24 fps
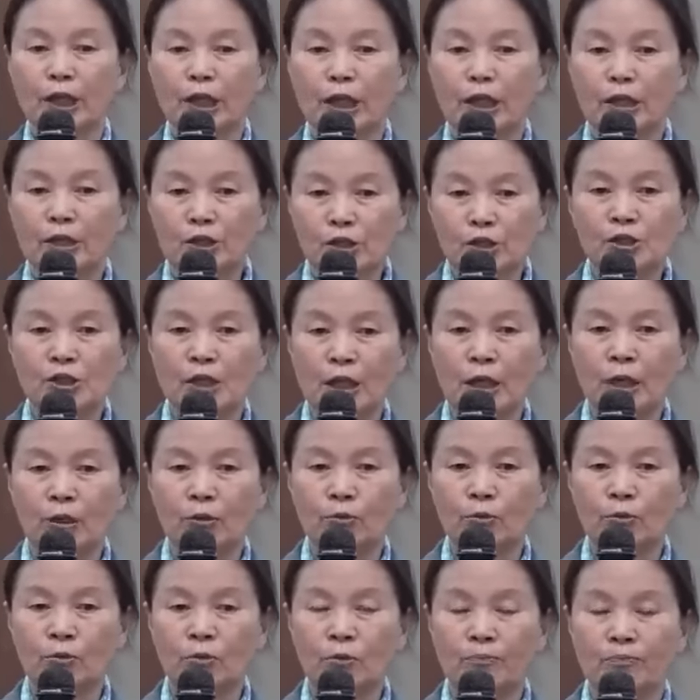깨끗이
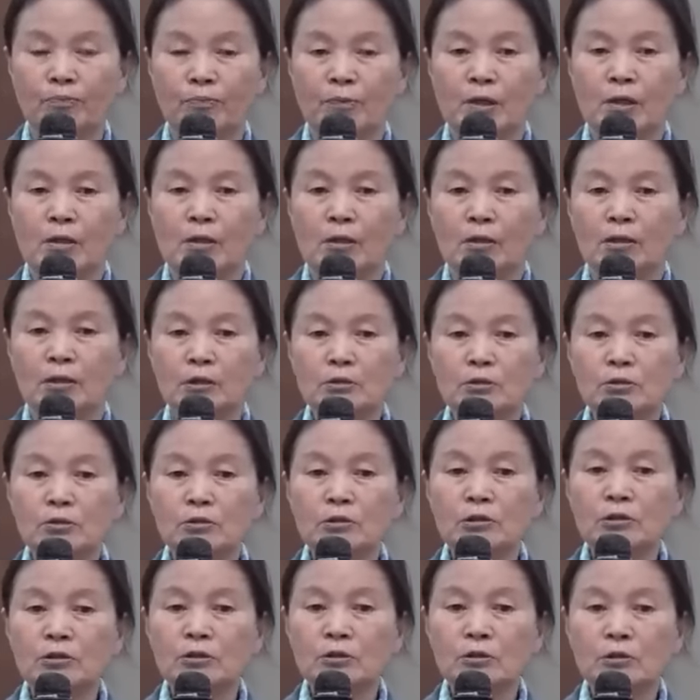해놨고 그리고
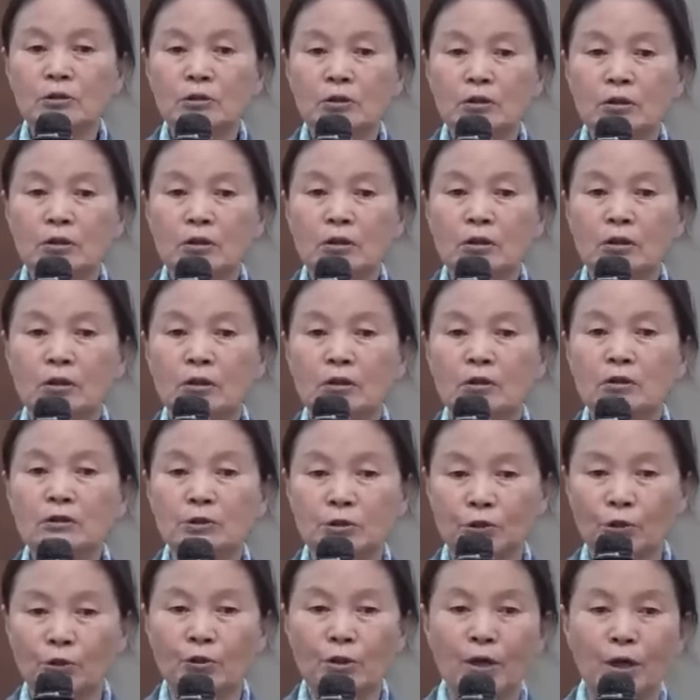그그
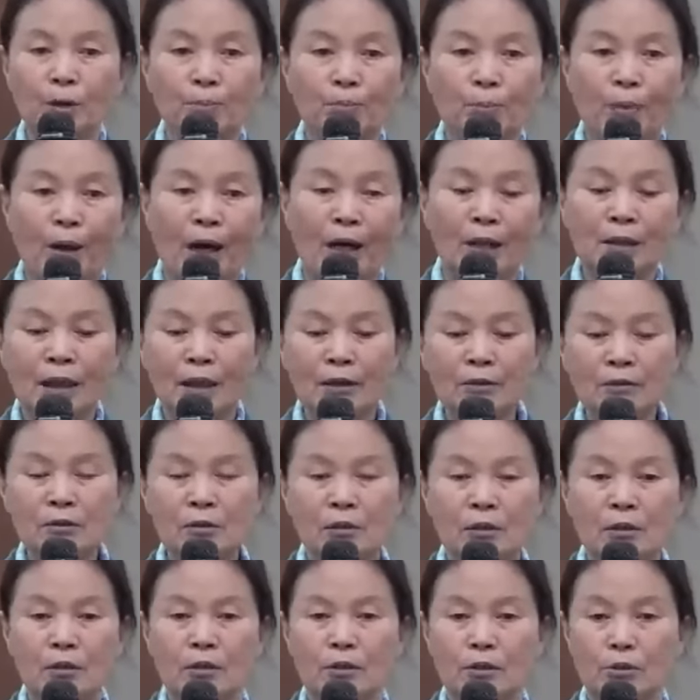그 교회
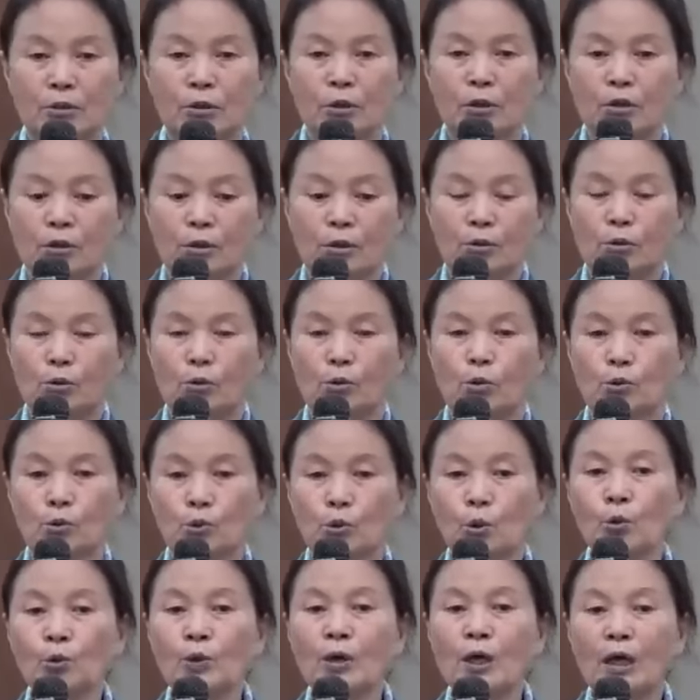마당을
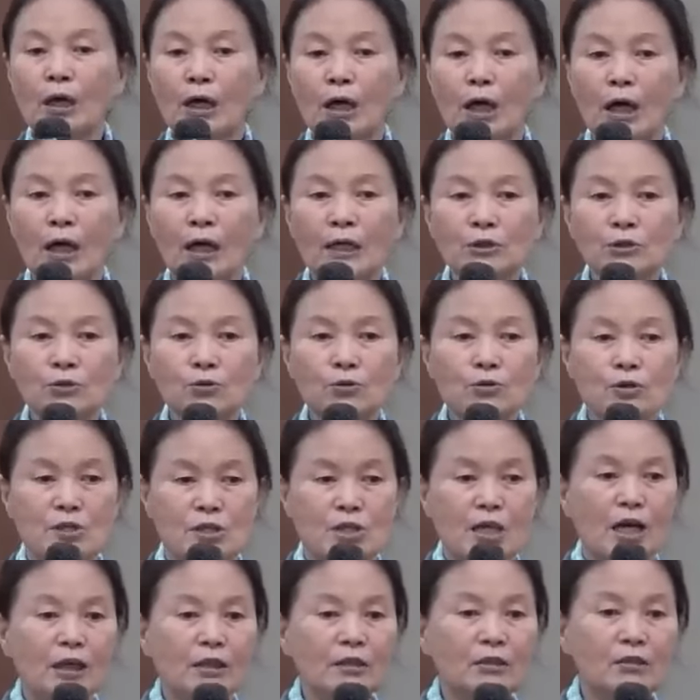논에 가가지고
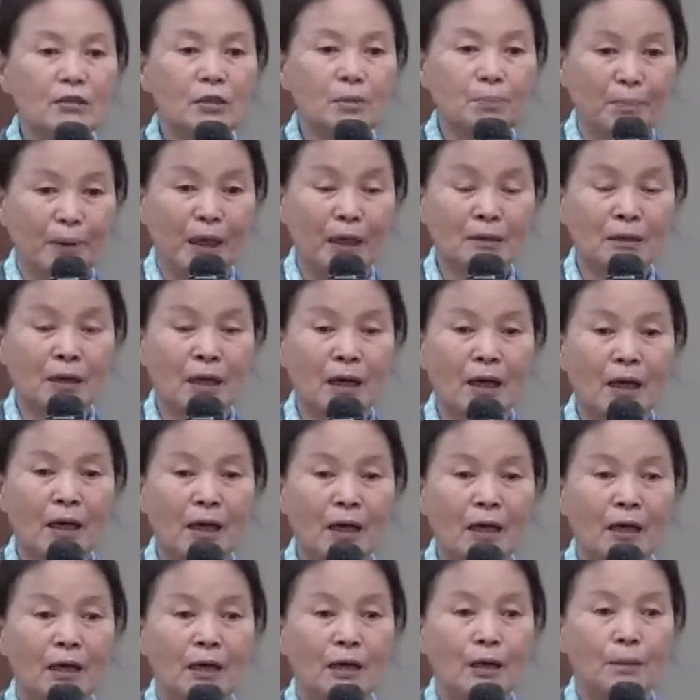차흙을
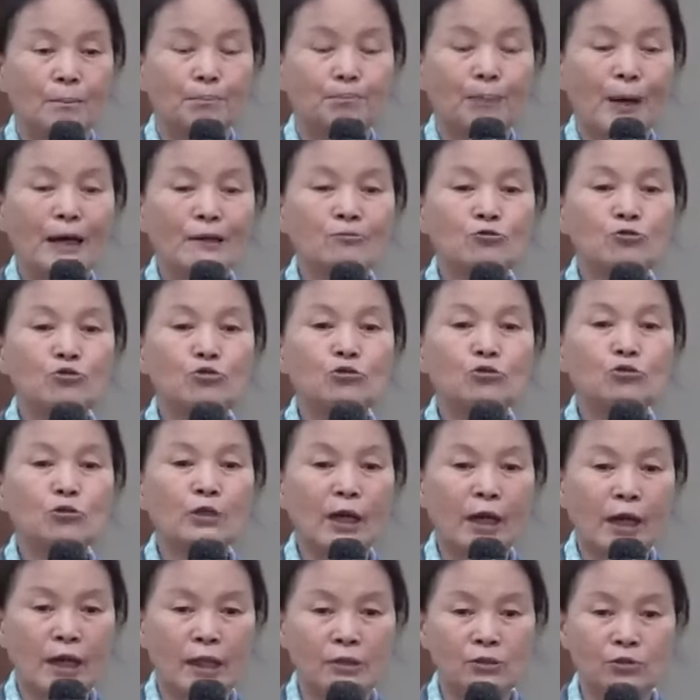파다가
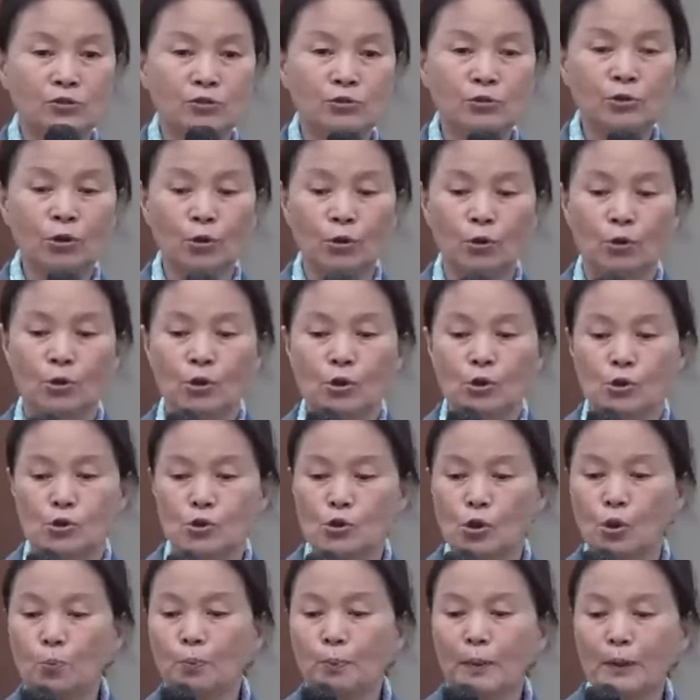반죽을 해가지고요
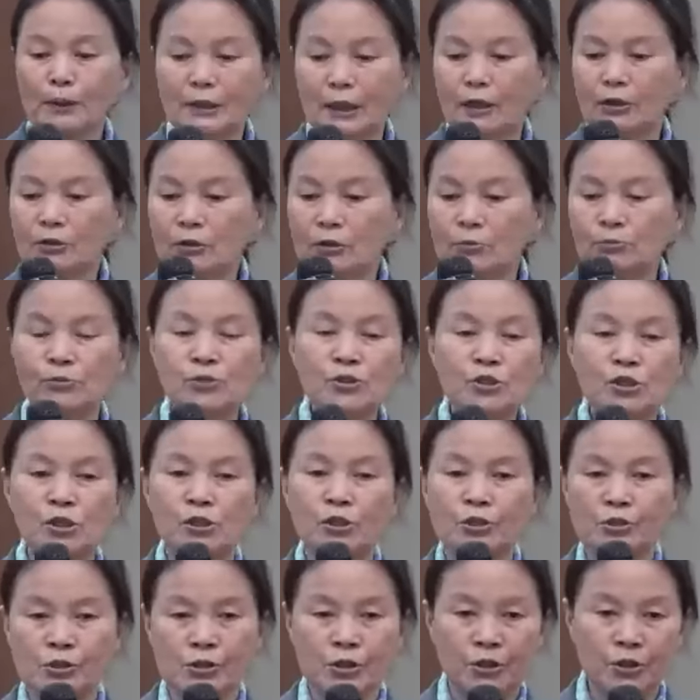손바닥으로
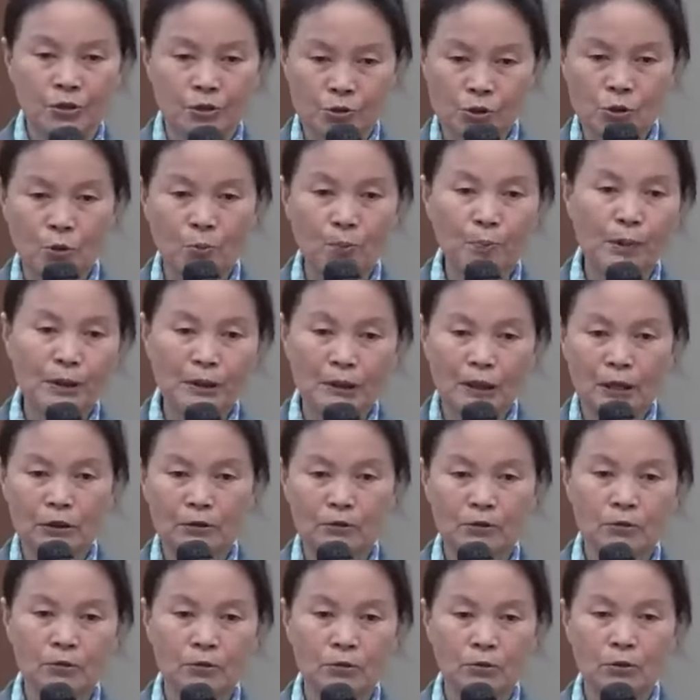문질렀어요
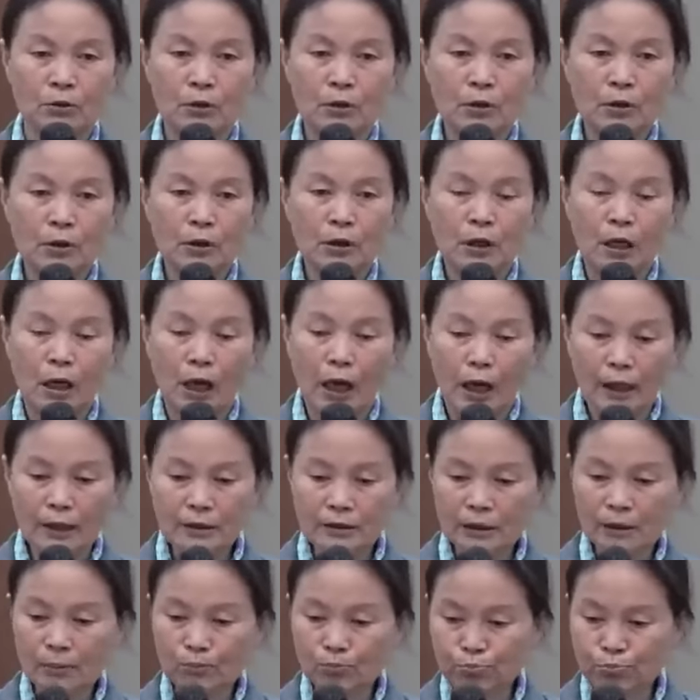손바닥으로
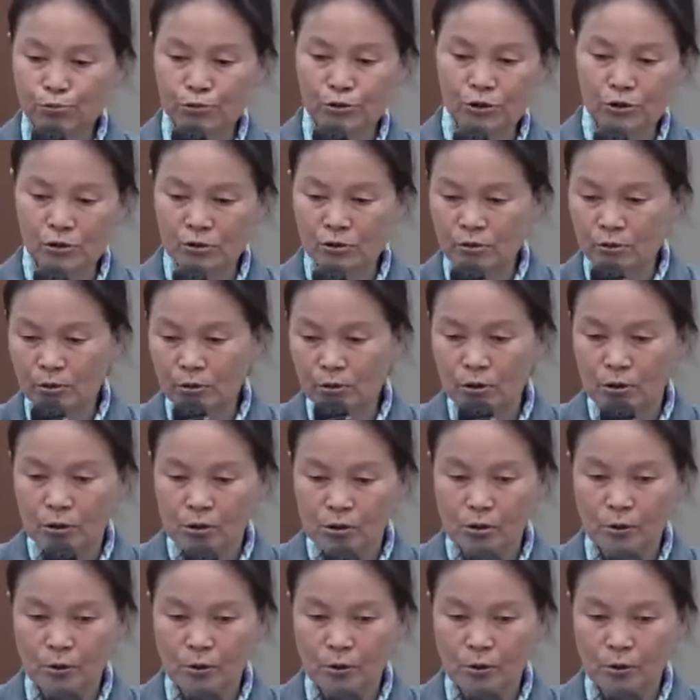한참 무질